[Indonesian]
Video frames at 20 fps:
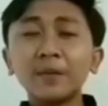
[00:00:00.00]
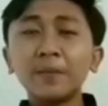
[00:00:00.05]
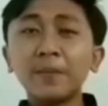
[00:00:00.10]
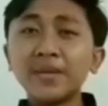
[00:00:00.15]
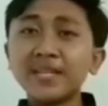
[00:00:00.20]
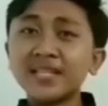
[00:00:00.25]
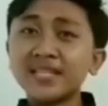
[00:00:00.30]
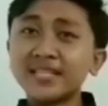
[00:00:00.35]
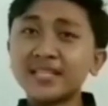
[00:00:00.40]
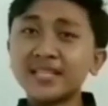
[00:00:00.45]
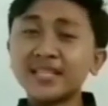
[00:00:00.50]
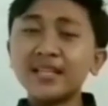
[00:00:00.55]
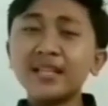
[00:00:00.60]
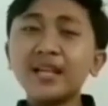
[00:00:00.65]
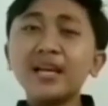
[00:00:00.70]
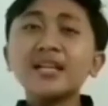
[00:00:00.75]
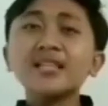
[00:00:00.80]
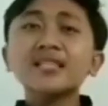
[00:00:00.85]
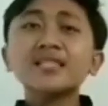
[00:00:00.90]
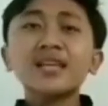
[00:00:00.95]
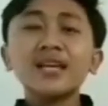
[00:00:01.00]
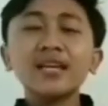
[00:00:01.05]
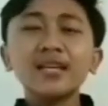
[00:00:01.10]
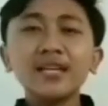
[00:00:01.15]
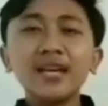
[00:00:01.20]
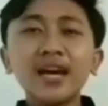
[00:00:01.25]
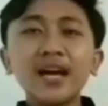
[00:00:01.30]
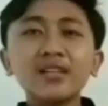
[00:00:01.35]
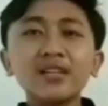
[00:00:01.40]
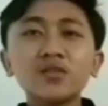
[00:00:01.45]
terpencil
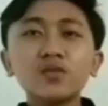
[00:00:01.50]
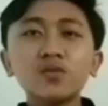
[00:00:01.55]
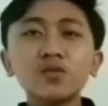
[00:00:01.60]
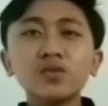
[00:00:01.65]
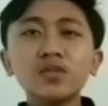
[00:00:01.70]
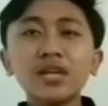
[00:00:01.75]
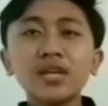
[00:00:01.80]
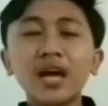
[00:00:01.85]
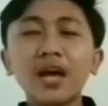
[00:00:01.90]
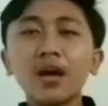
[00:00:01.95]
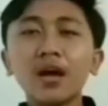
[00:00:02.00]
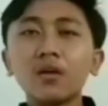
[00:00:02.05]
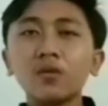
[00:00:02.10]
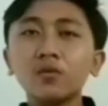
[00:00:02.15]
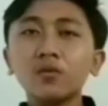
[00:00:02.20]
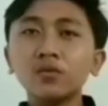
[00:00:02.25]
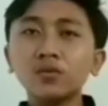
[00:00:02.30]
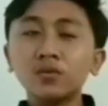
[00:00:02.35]
sehingga susah